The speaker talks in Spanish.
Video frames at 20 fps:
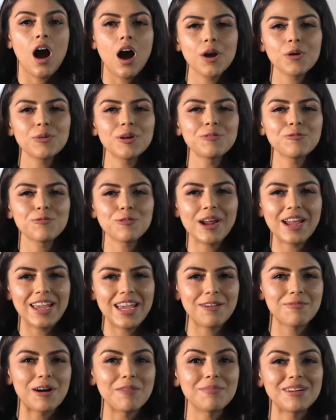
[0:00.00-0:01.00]
Arwen Freight
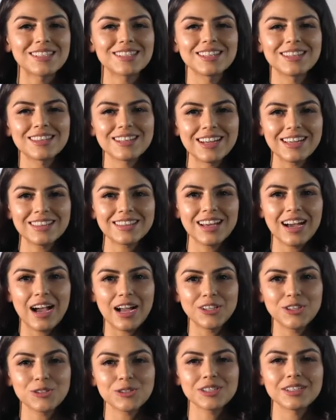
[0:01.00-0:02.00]
lleva más de 30
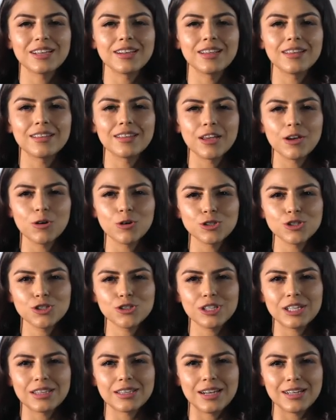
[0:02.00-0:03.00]
años en el negocio
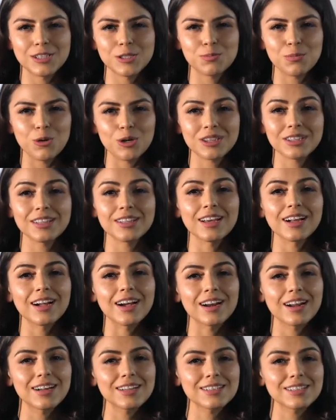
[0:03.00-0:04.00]
de transporte de
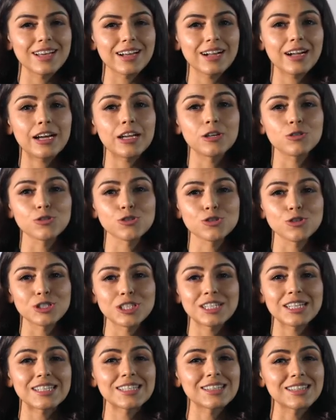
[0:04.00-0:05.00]
carga seca en los 11
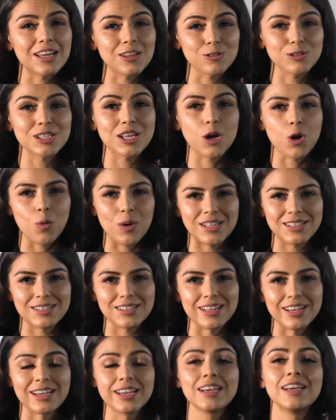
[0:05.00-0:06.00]
estados del oeste,
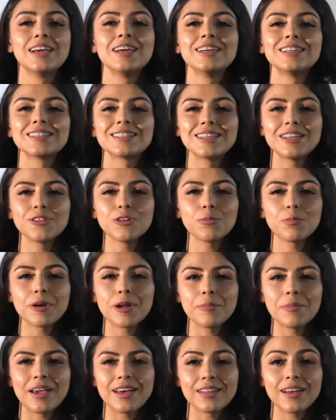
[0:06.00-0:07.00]
siendo
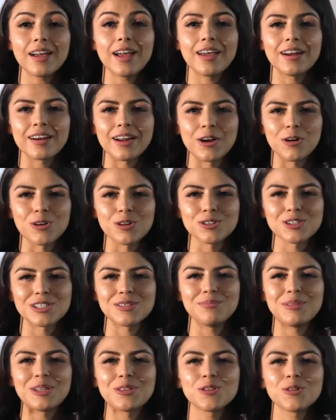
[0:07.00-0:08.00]
premiada en
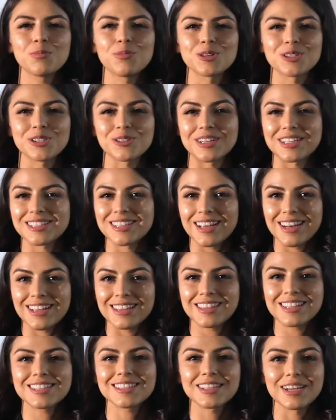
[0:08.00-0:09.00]
reconocimiento por su
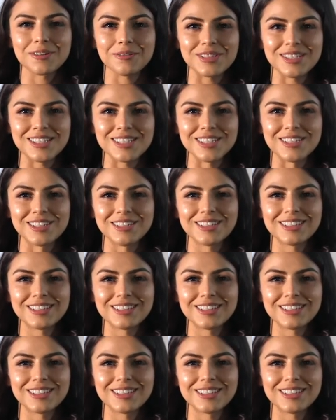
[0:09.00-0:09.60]
excelente servicio.